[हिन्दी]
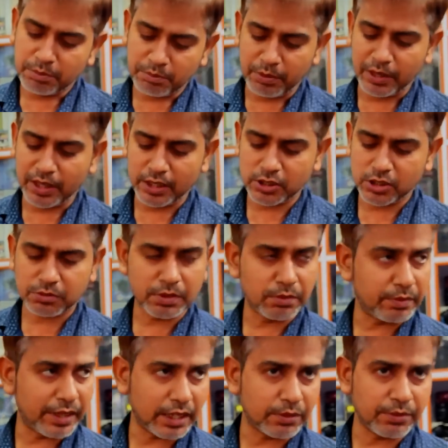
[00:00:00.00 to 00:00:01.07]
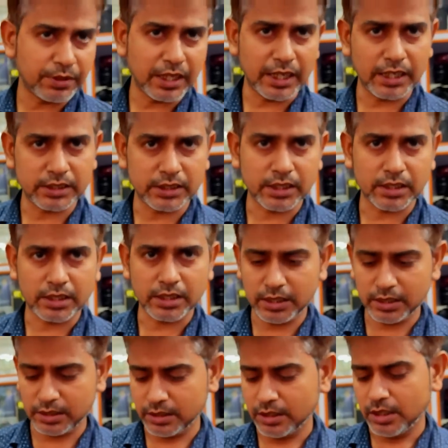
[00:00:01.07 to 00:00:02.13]
प्लस अच्छा। इसमें माइक भी लगा सकते
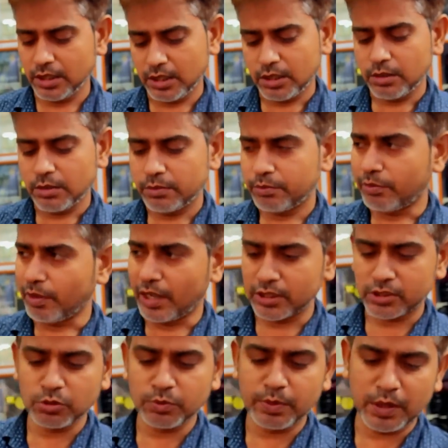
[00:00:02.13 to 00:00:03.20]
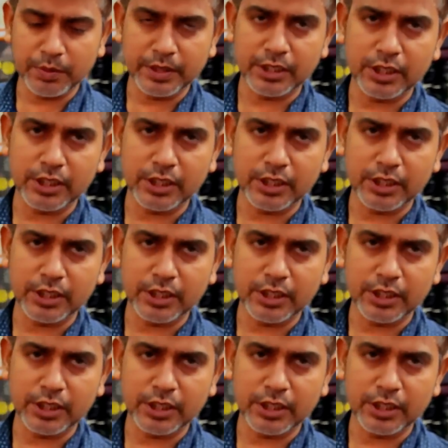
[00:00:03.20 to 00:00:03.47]
हैं भी लगा सकते हैं प्लस ऊपर में